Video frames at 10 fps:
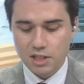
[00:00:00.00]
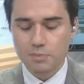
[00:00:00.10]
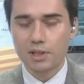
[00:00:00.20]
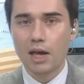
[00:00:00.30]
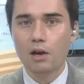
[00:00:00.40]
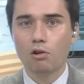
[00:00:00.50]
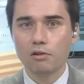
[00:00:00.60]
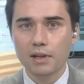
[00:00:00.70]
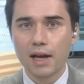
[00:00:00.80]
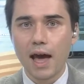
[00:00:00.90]
を集めて
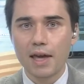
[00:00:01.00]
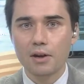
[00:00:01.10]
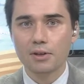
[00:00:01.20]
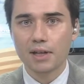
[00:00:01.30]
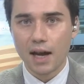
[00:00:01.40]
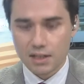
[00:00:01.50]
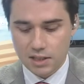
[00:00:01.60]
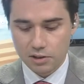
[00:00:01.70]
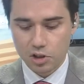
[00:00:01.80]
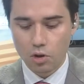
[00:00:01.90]
コロナ対応に関
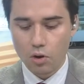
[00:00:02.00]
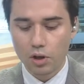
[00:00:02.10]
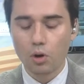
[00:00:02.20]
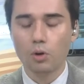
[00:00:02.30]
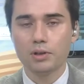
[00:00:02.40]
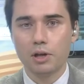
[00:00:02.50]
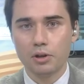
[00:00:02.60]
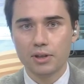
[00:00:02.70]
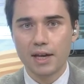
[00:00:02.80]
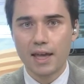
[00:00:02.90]
する協議を行う
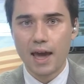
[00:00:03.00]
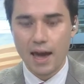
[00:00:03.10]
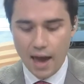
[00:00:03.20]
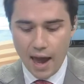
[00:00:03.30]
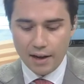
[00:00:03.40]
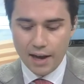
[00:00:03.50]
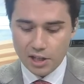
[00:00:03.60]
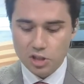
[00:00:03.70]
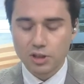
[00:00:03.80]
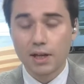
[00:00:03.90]
予定で、
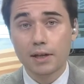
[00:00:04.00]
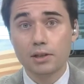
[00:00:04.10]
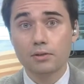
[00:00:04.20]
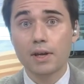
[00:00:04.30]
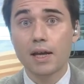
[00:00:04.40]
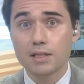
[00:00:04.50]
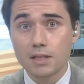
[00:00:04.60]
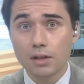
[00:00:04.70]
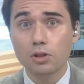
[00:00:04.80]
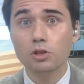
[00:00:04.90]
来週にかけての
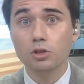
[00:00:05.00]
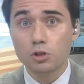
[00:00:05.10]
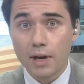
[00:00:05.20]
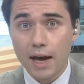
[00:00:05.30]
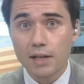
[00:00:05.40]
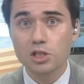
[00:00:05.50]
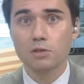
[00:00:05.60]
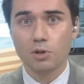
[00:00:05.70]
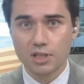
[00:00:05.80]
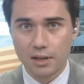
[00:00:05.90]
決断の行方が
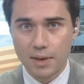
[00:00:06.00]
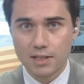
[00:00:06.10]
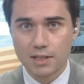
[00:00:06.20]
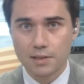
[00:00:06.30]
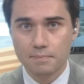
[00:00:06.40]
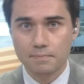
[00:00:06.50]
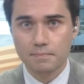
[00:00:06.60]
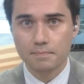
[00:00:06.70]
注目されます。